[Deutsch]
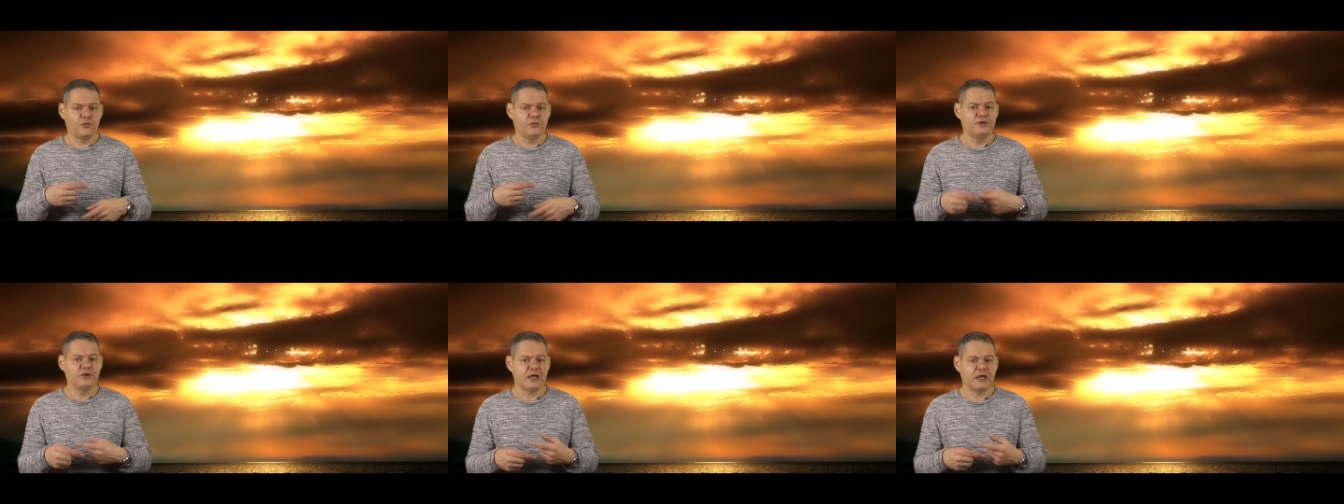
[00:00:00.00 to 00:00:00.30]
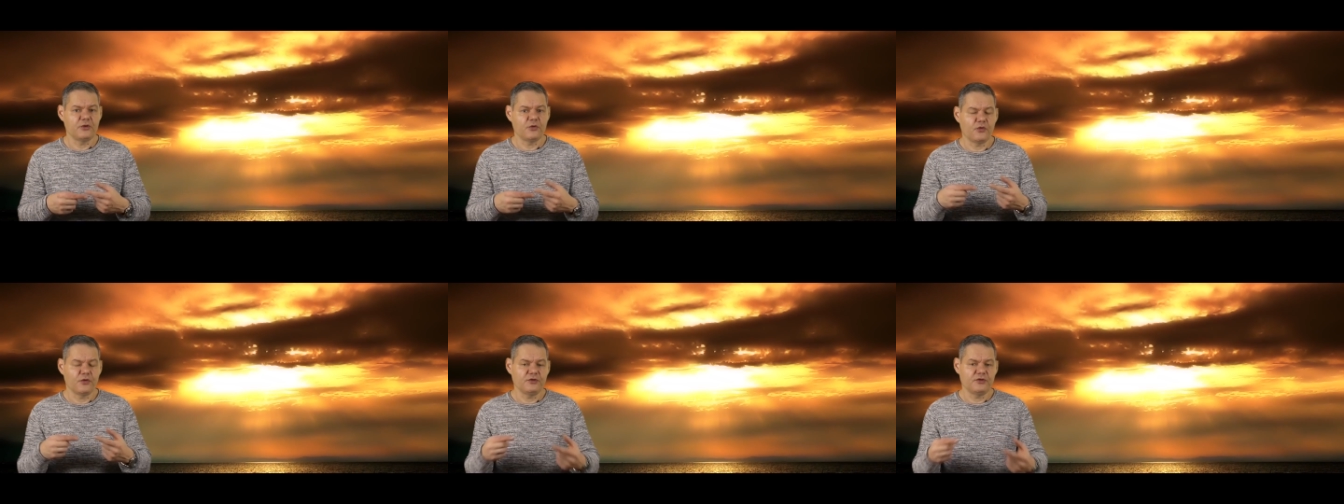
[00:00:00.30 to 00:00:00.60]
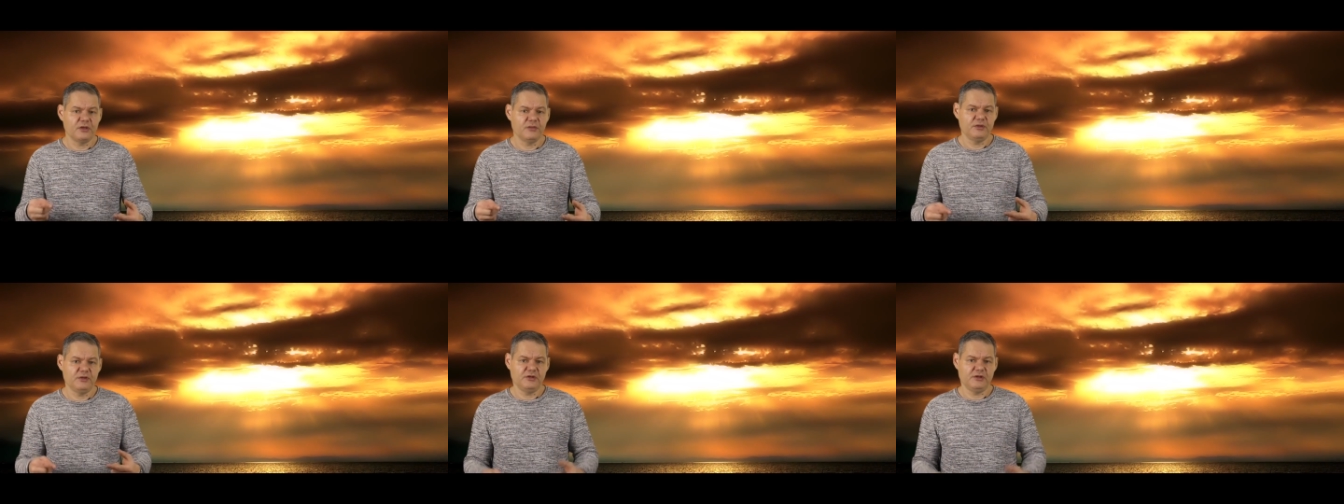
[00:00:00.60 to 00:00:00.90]
und
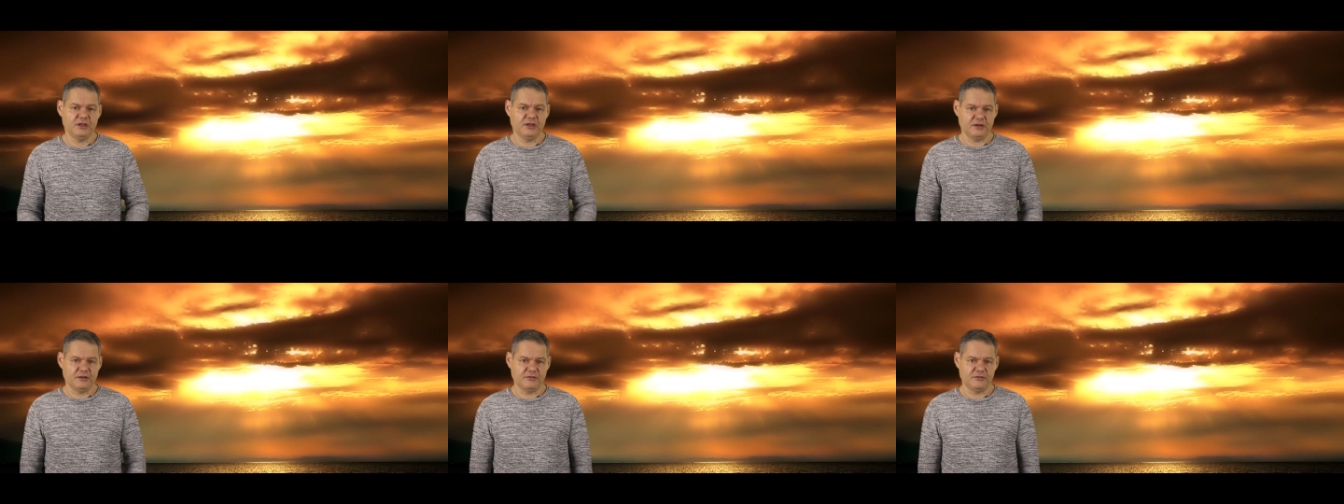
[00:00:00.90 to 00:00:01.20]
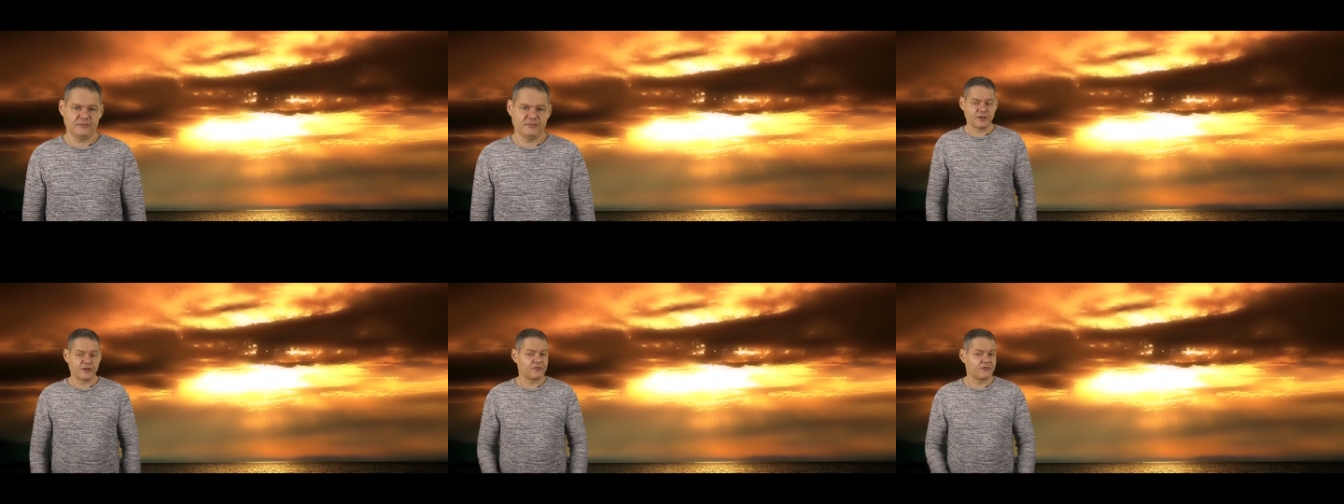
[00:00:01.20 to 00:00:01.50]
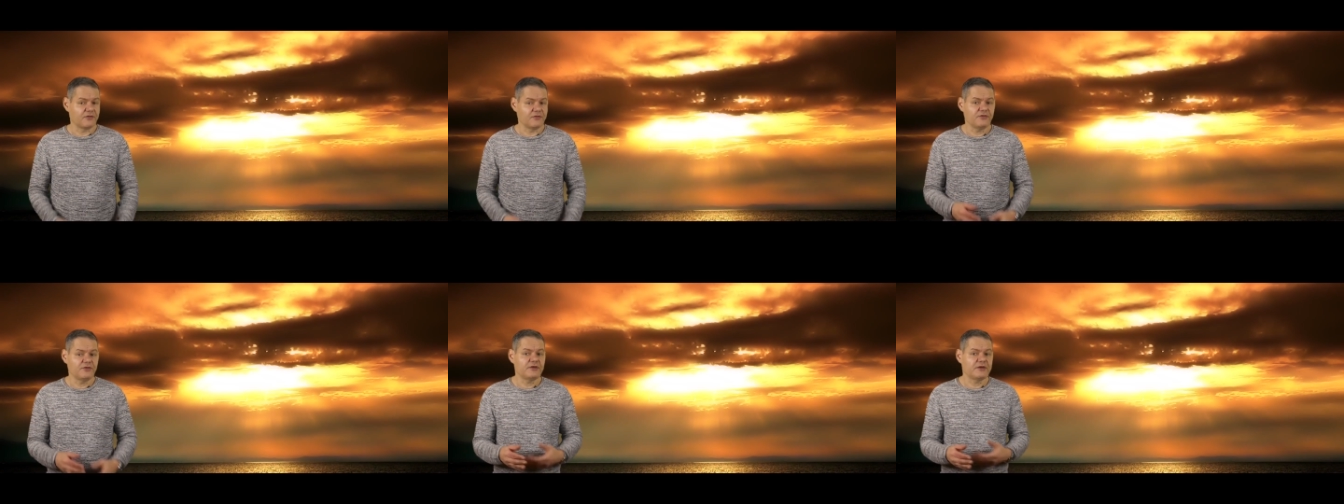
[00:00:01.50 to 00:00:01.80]
erneut emittiert. Das
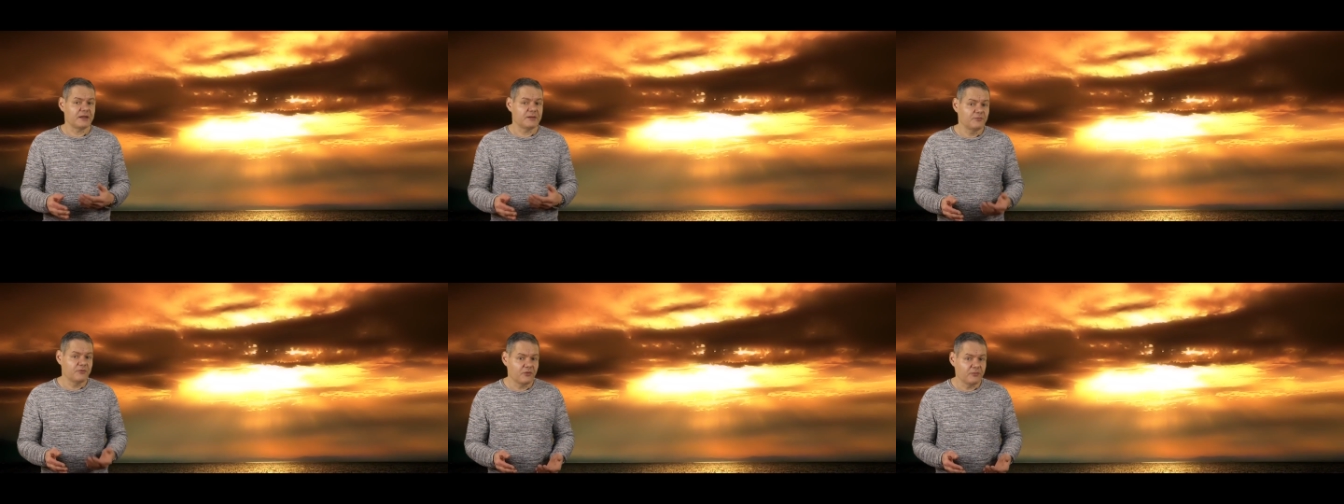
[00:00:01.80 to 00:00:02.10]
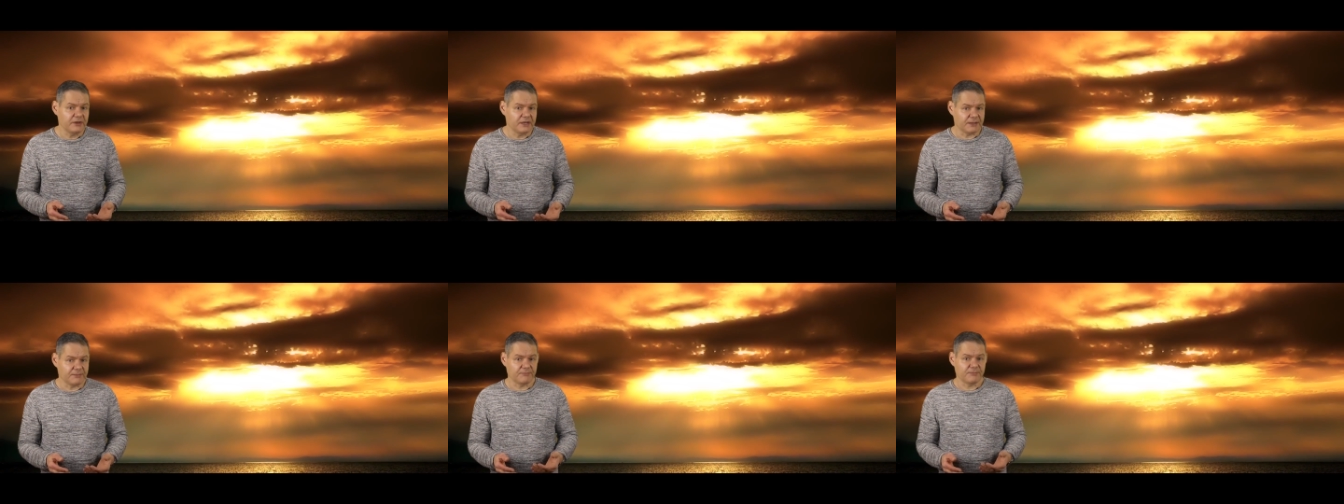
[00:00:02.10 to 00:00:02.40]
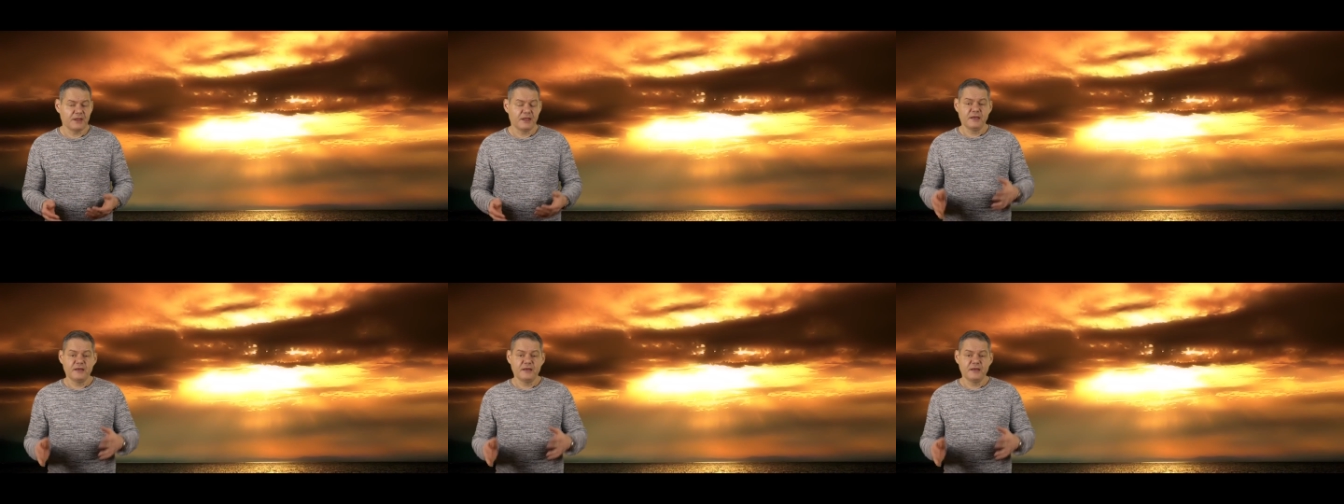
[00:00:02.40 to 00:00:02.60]
ist an sich kein Problem.